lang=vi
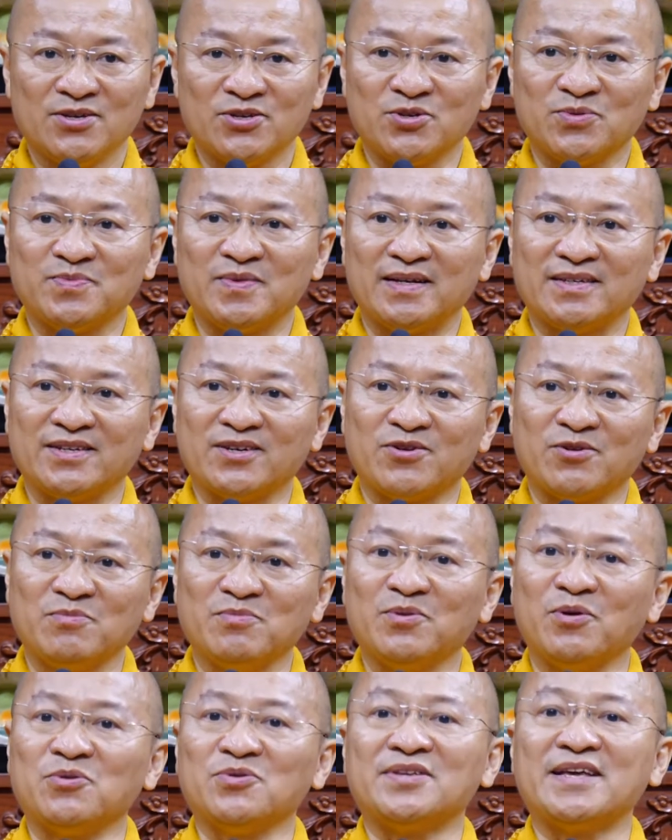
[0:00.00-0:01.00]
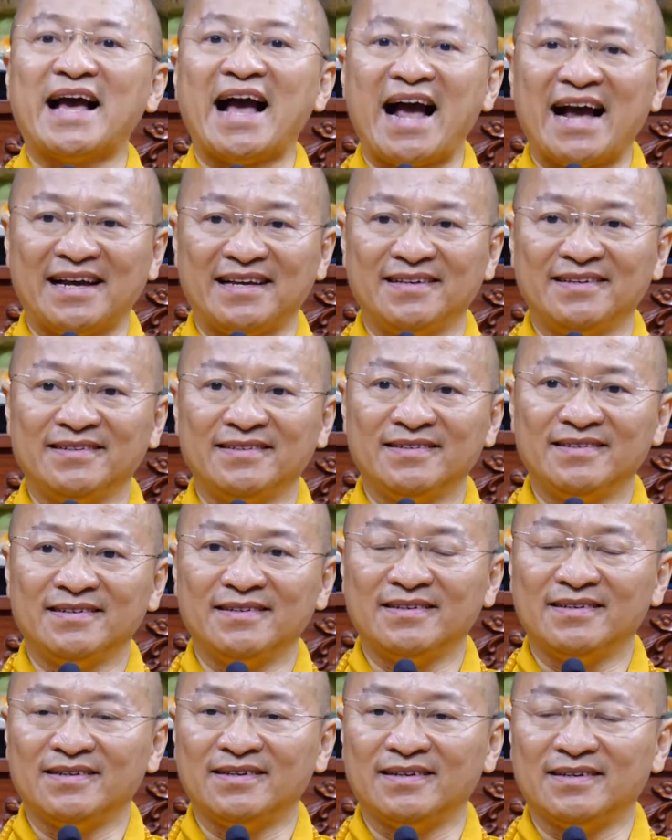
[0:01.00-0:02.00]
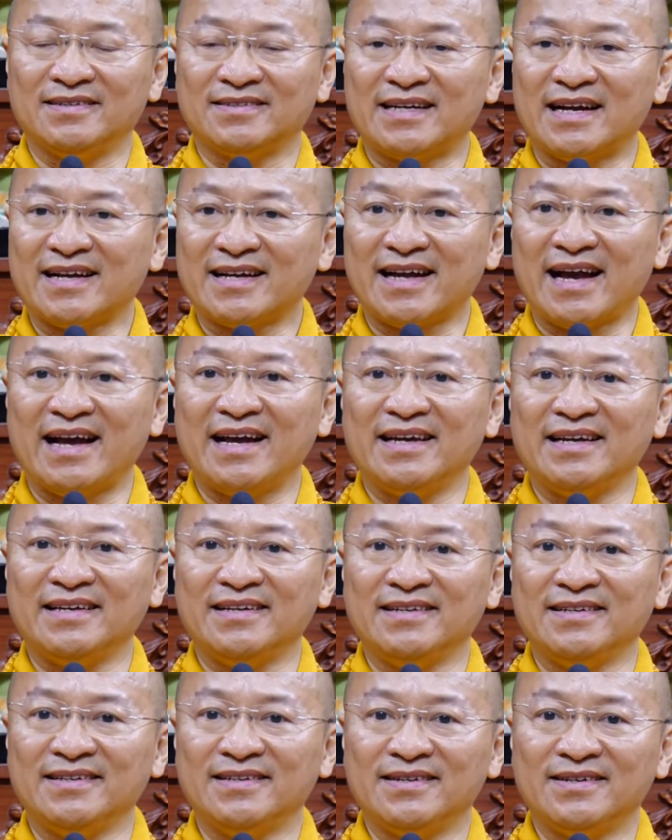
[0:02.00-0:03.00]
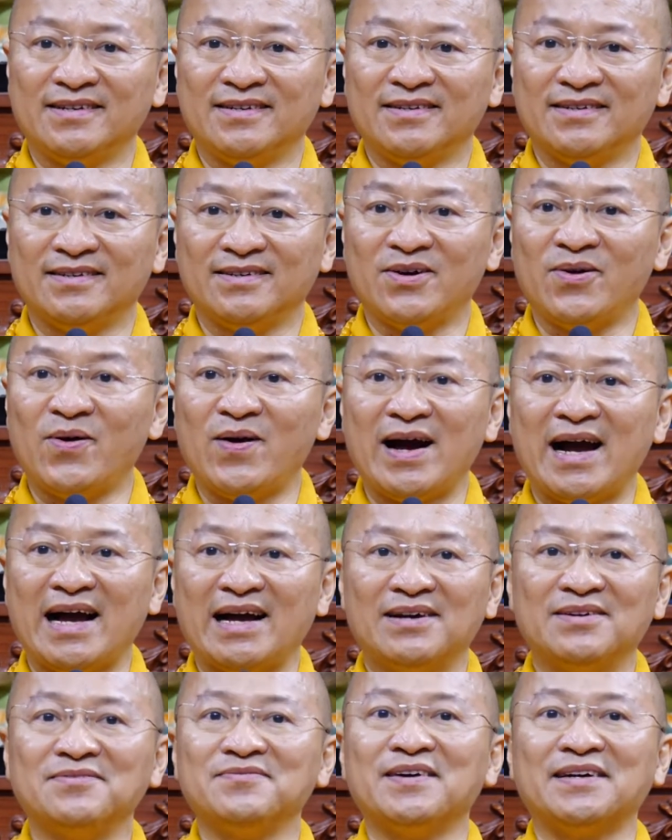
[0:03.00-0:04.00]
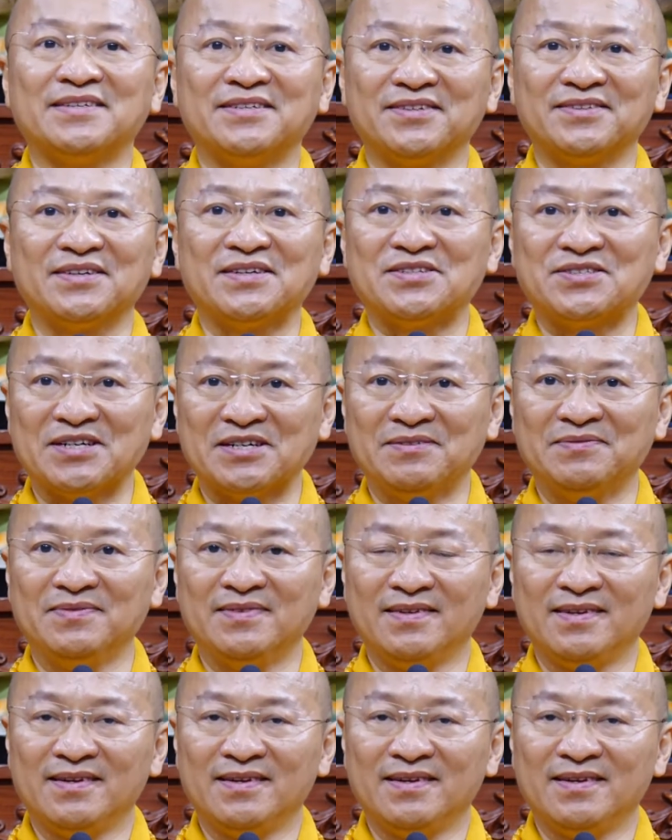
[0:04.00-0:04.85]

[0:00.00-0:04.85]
Chúng ta chỉ cúng đồ chay, trái cây, hoa và nước tượng trưng.